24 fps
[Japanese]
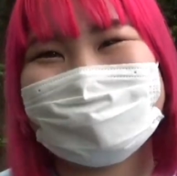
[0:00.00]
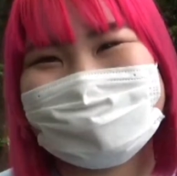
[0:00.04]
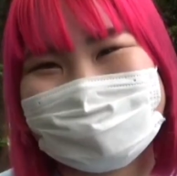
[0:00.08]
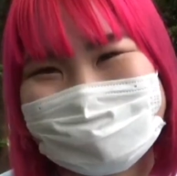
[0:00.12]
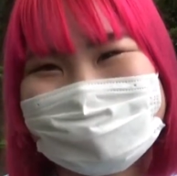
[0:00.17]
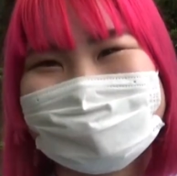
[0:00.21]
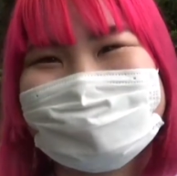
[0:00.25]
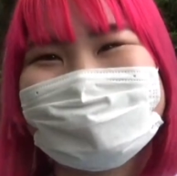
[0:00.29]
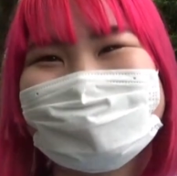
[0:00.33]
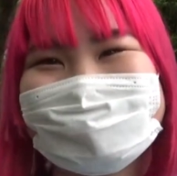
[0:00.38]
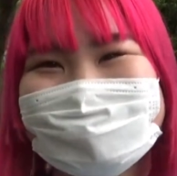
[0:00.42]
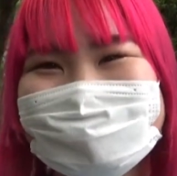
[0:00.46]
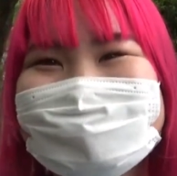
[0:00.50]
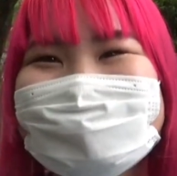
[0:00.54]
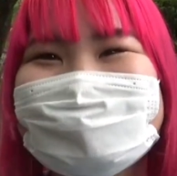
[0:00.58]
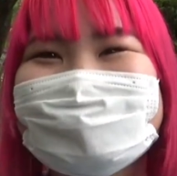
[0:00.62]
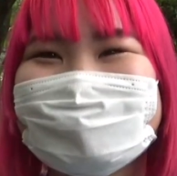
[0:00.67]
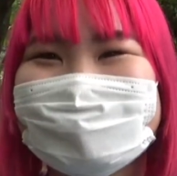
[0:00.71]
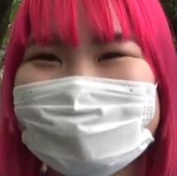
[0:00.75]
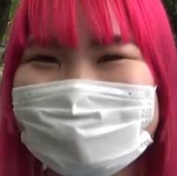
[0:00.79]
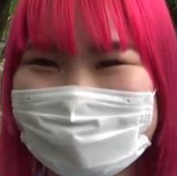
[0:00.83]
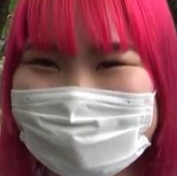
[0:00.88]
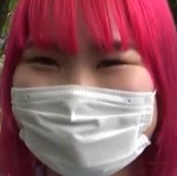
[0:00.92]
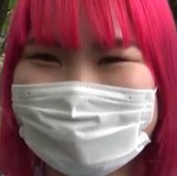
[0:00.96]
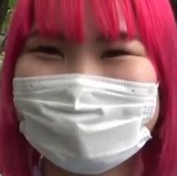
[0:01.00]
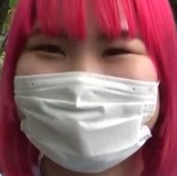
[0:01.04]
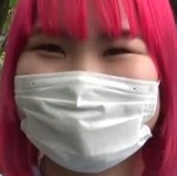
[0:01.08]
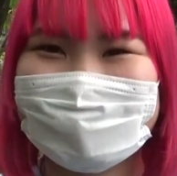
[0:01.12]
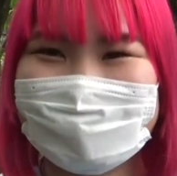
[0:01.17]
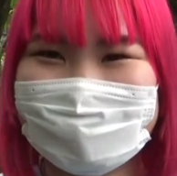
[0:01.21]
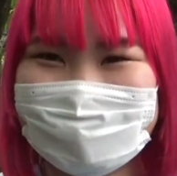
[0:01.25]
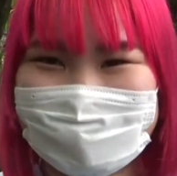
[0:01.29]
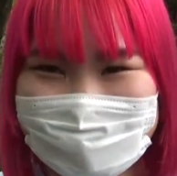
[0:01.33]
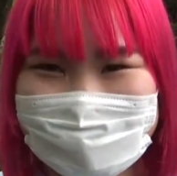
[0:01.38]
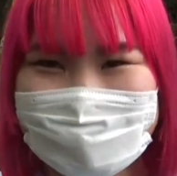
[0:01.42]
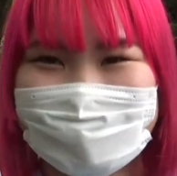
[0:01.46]
です自然
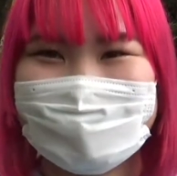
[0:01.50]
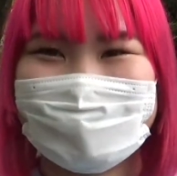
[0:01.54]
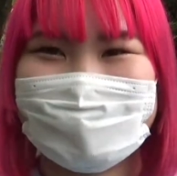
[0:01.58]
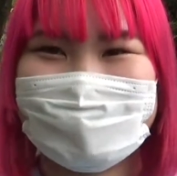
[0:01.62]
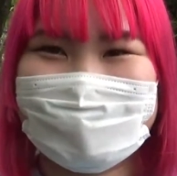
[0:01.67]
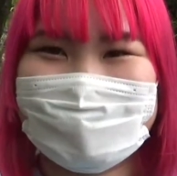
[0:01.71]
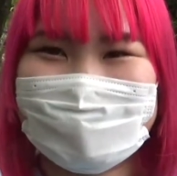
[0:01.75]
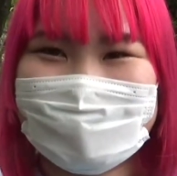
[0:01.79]
自然わか